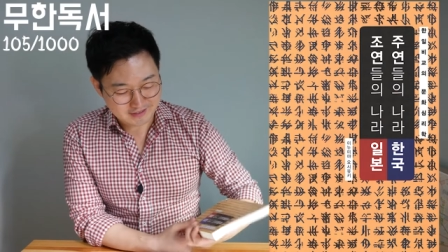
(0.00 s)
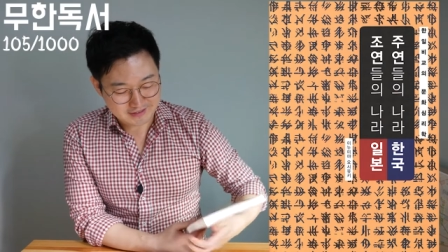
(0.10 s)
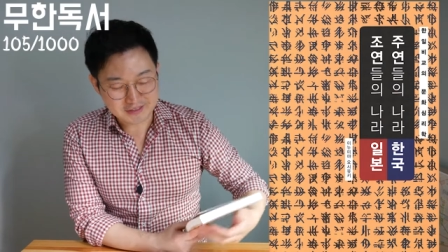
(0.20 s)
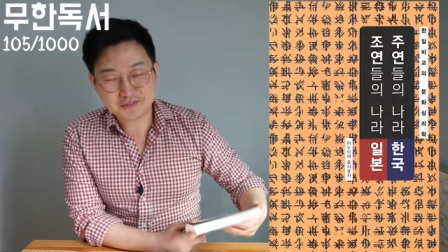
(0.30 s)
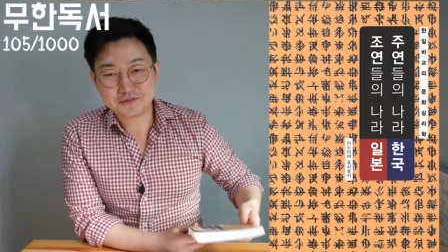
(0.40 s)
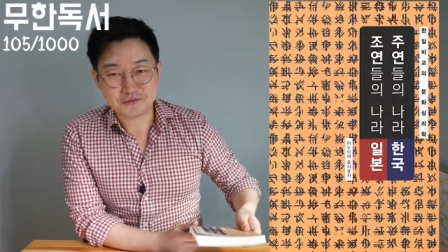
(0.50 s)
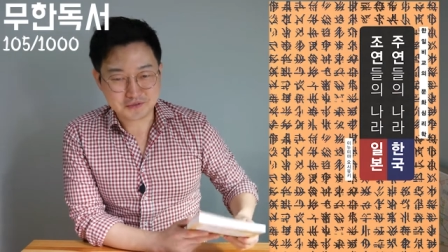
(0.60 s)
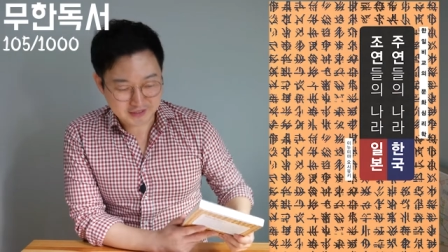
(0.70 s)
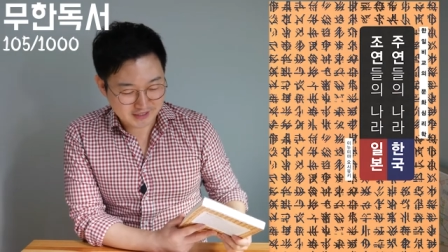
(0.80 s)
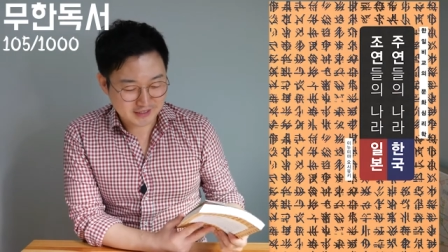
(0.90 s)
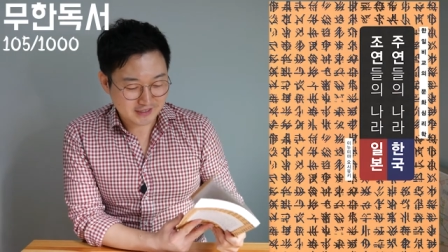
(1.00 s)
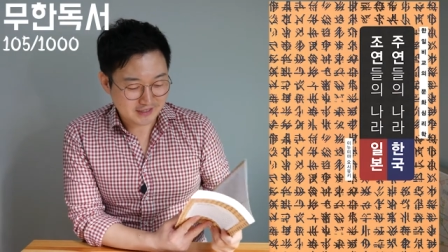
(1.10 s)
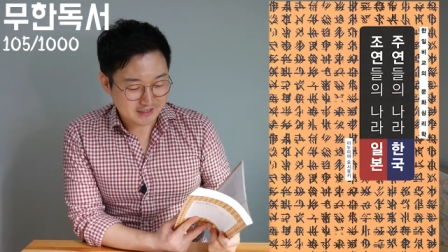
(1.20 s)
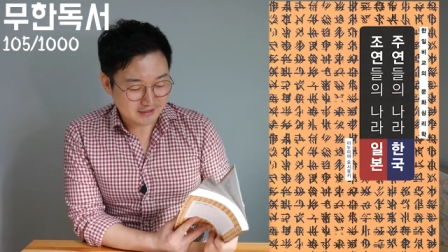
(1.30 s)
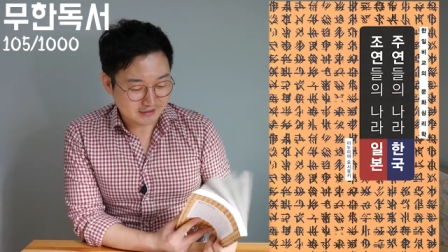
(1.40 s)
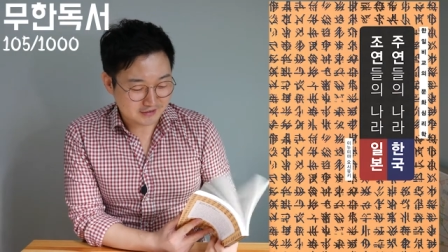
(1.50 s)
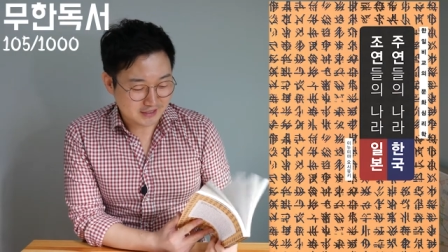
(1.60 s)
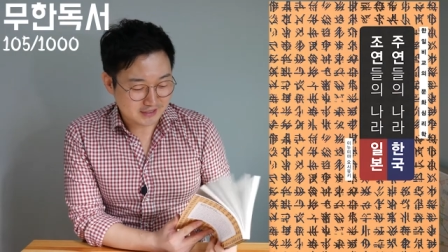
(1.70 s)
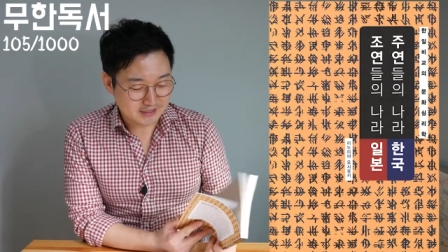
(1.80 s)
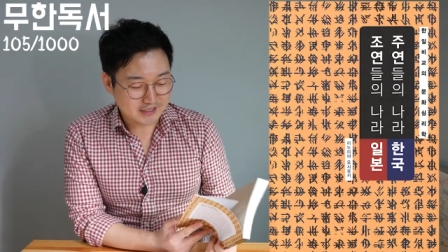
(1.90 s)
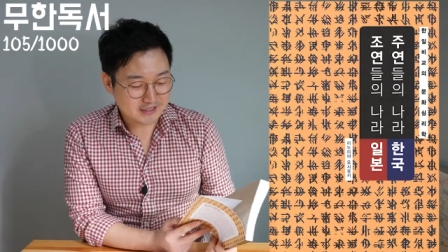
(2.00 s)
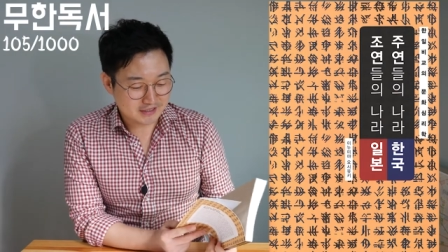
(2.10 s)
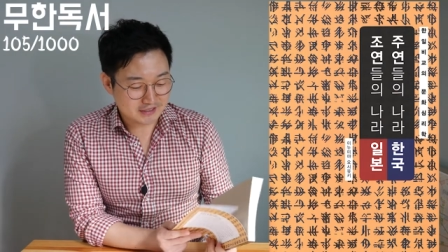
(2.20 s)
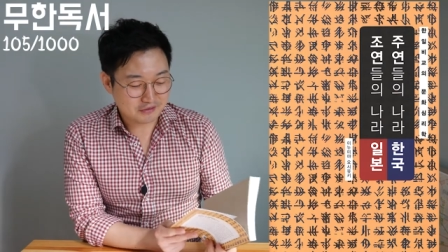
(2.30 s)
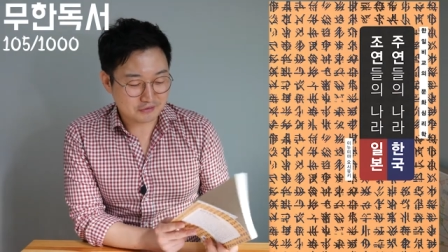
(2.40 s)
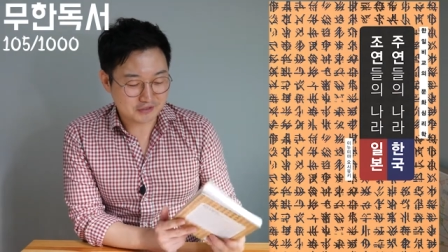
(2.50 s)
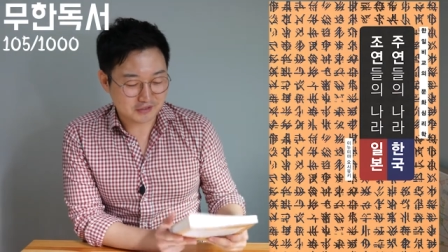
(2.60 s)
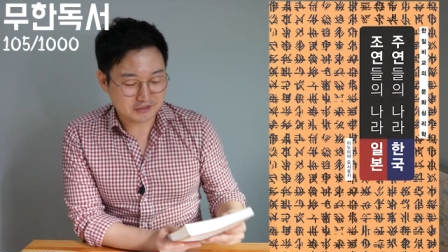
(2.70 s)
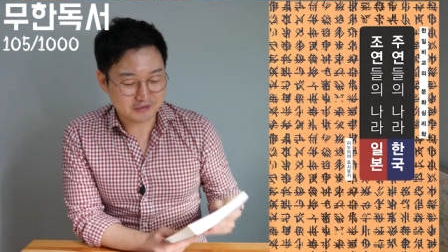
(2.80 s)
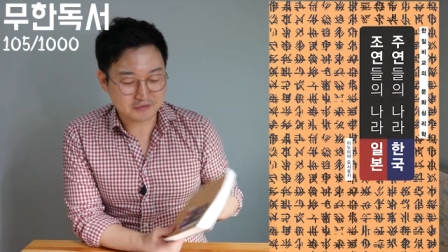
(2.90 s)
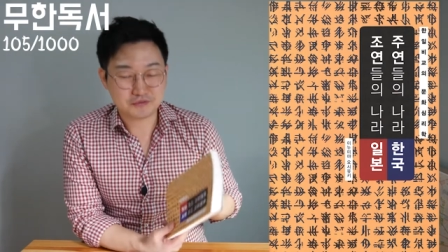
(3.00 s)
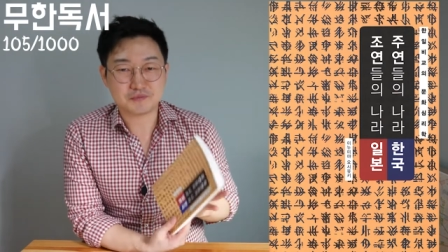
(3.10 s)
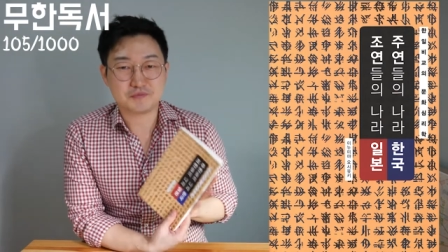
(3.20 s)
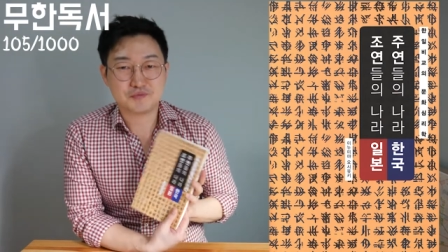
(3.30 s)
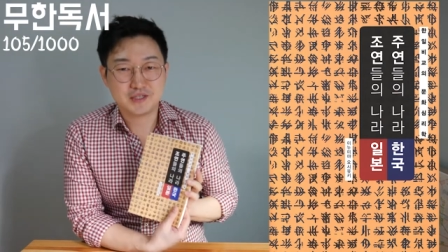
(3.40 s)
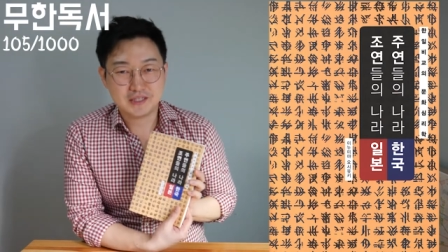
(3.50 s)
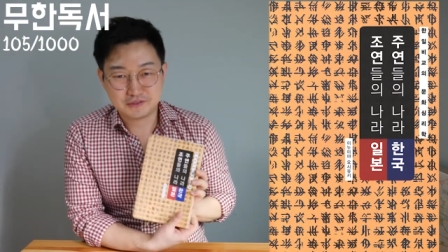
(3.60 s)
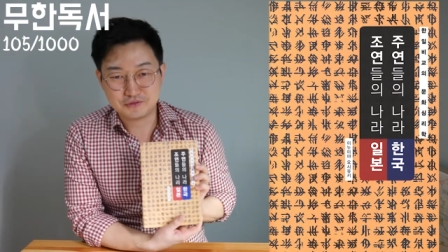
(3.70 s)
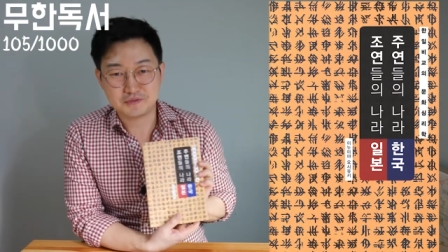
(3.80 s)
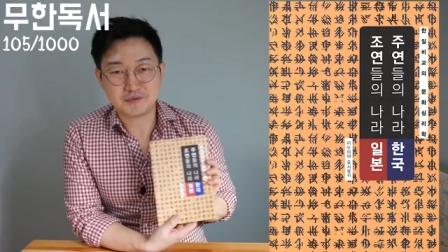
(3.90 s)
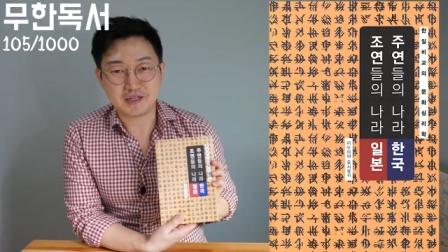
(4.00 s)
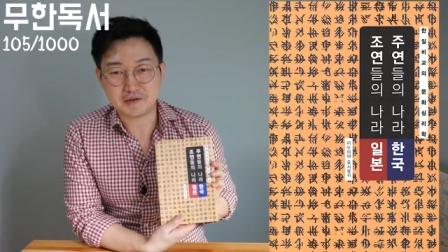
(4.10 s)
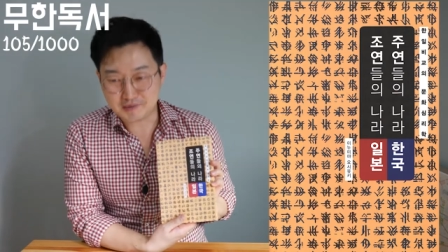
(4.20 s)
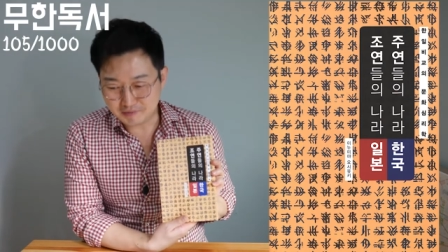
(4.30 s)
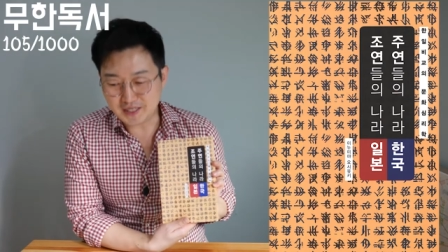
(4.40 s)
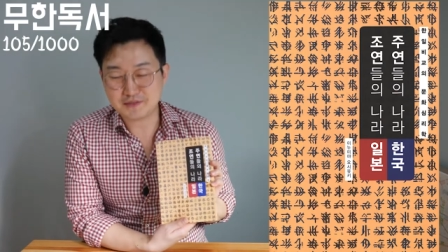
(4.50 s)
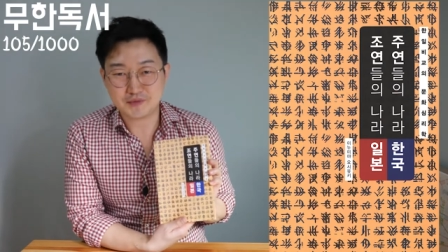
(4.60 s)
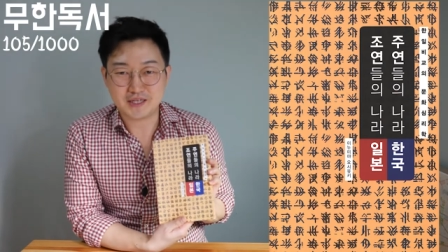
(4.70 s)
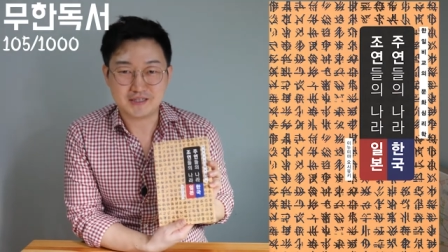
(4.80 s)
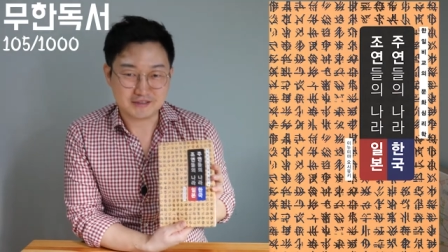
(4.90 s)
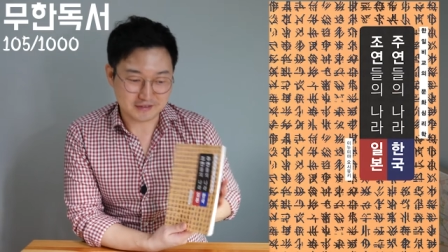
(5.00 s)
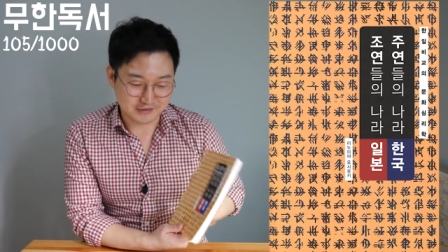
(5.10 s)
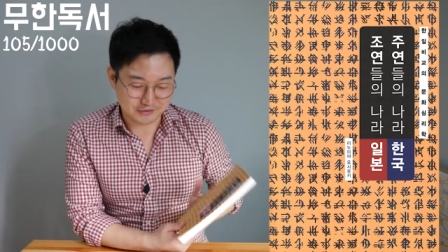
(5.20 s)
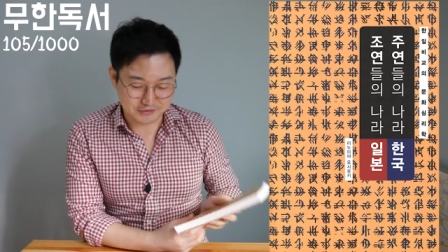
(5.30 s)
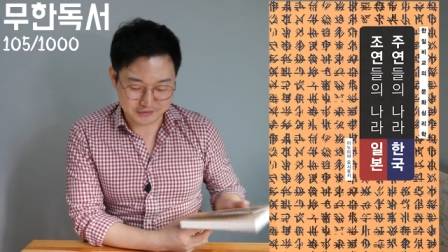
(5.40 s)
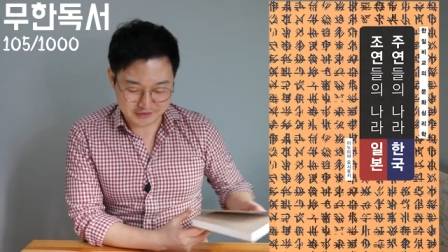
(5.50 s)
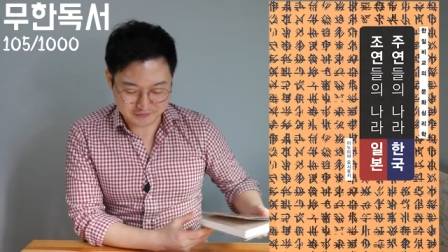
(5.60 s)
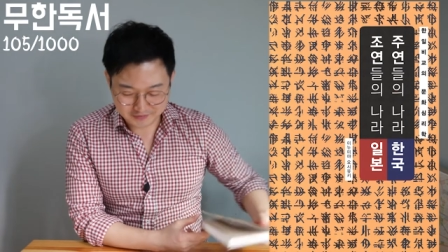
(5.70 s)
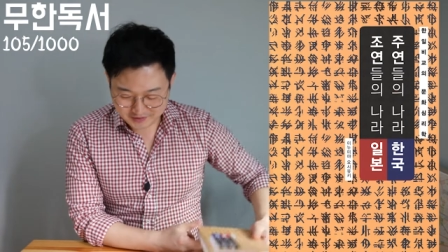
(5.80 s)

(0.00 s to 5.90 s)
책은 좋은데 아, 다시 살짝 쉽게 고쳐서 좀 이쁘게 내주시면 아마 많이 팔릴 거예요, 교수님.